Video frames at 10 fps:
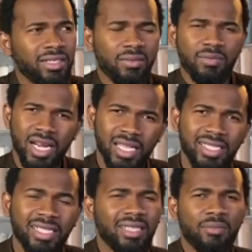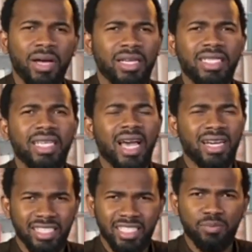Ces maladies n'étaient pas liées à
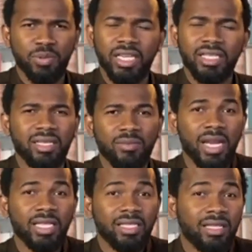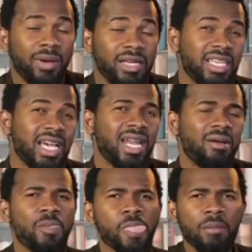l'esprit, ces maladies n'étaient pas liées à
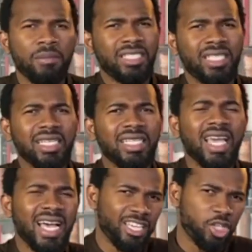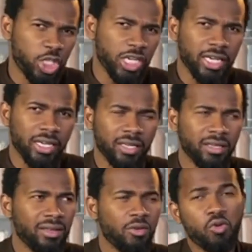l'âme, mais c'était lié à la chair
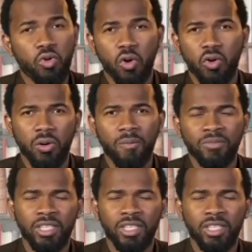corps.